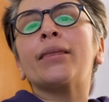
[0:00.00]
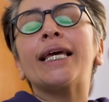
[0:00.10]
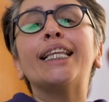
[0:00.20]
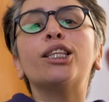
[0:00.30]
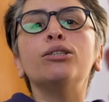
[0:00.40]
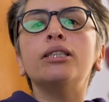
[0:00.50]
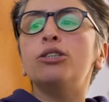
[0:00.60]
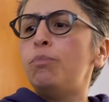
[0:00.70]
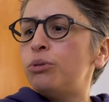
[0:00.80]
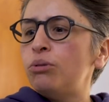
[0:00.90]
Y entonces,
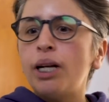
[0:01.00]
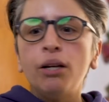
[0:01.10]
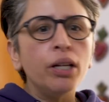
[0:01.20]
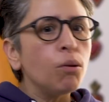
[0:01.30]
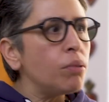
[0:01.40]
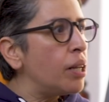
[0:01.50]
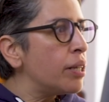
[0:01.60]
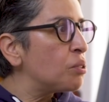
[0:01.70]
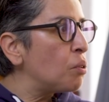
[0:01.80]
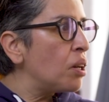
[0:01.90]
no, pues no ha salido ninguna
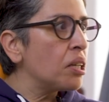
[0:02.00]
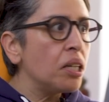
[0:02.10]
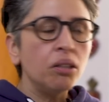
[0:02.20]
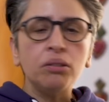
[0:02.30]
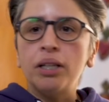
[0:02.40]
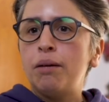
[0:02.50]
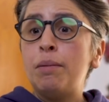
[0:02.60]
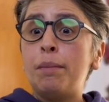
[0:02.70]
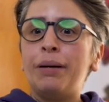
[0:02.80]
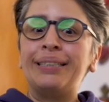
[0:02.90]
niña sola aquí, no sé qué.
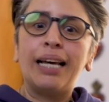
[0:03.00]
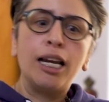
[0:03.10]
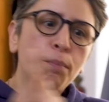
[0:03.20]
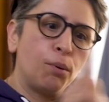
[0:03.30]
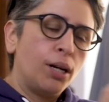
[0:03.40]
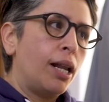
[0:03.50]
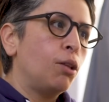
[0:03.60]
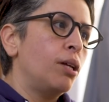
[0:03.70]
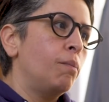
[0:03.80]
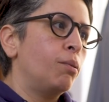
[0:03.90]
Mi mamá sale por el
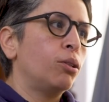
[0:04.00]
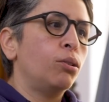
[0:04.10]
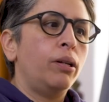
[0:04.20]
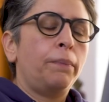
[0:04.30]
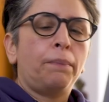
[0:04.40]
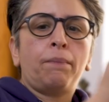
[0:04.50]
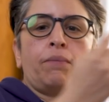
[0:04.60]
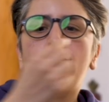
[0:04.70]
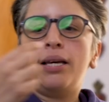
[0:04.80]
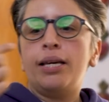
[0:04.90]
lado del portón
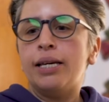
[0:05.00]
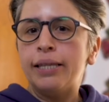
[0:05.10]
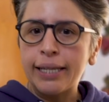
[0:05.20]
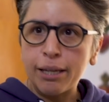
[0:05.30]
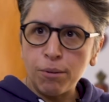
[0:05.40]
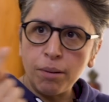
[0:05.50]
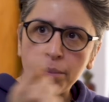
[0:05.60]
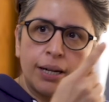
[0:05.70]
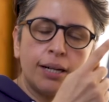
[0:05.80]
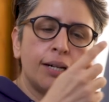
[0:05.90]
y dice mi
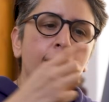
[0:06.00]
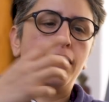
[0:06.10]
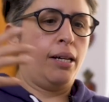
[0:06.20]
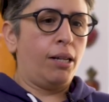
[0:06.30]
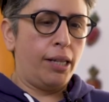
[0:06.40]
mamá que